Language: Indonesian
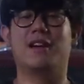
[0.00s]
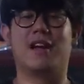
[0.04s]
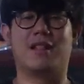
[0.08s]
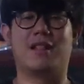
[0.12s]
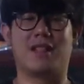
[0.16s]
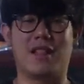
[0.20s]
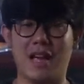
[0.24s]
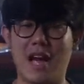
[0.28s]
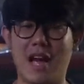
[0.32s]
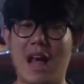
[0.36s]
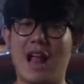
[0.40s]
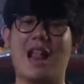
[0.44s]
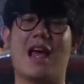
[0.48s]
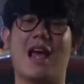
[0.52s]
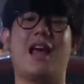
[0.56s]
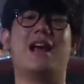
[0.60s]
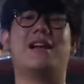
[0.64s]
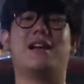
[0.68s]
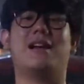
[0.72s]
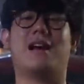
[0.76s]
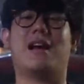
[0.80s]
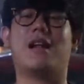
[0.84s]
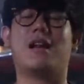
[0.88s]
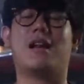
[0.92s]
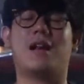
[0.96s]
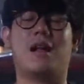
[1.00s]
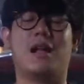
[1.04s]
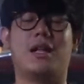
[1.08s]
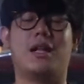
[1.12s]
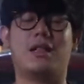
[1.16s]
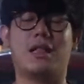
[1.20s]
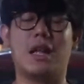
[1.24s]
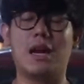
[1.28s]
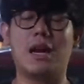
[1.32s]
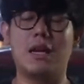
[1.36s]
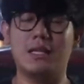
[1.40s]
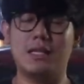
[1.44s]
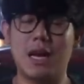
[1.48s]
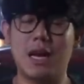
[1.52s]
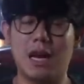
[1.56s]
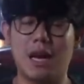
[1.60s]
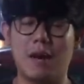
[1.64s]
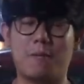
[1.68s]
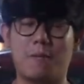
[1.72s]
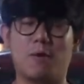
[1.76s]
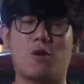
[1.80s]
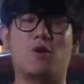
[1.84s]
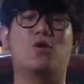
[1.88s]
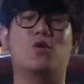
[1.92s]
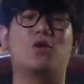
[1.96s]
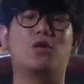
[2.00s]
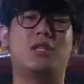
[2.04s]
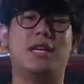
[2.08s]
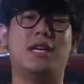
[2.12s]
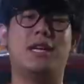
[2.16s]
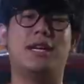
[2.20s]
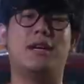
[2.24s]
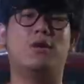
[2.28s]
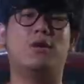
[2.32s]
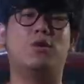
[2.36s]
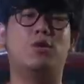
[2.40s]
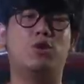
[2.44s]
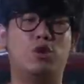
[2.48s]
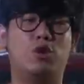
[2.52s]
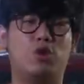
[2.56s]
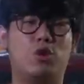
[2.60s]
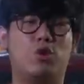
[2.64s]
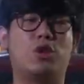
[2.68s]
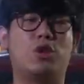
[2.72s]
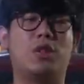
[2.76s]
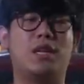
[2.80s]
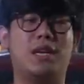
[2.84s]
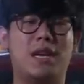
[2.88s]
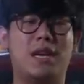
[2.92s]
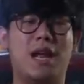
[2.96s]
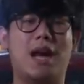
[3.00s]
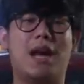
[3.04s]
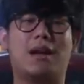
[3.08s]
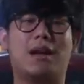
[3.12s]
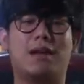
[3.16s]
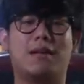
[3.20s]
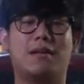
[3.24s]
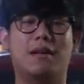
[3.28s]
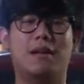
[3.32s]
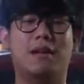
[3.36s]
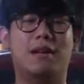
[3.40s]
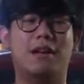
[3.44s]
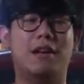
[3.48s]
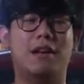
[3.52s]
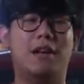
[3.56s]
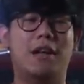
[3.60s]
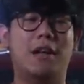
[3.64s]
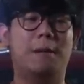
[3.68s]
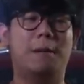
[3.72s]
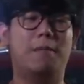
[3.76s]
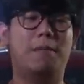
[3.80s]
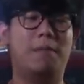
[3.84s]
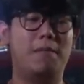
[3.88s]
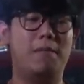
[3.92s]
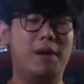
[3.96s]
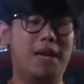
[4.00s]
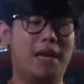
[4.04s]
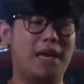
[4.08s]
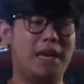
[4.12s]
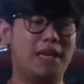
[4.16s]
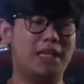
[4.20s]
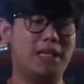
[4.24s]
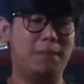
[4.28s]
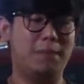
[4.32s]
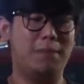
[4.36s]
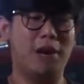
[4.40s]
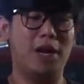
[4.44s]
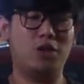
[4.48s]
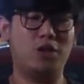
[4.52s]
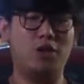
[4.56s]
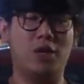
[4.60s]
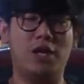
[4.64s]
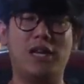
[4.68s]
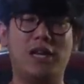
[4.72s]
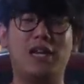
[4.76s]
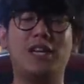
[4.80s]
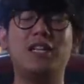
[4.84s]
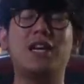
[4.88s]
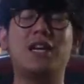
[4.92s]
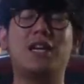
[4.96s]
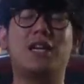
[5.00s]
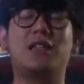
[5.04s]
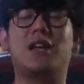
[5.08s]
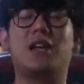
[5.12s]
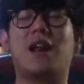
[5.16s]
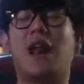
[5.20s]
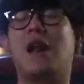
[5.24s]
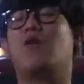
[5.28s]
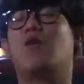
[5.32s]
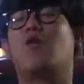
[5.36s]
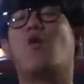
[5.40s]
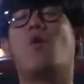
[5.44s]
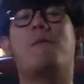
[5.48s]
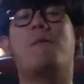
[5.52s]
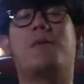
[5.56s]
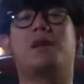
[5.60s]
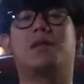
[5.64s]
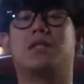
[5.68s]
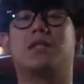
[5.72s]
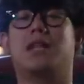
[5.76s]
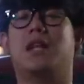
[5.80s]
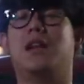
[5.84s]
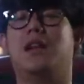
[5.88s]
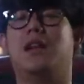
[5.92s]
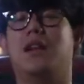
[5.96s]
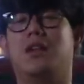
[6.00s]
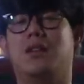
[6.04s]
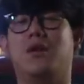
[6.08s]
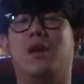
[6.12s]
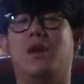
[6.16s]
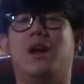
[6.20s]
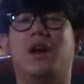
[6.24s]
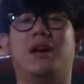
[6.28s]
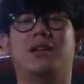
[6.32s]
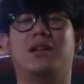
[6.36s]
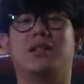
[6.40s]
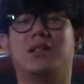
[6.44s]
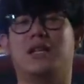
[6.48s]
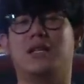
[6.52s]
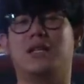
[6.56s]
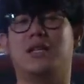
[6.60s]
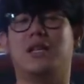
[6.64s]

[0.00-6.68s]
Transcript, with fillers: ketinggalan karena kita ngejaga produksi untuk tidak membuat si baju ini jadi terlalu komersil gitu ya guys ya.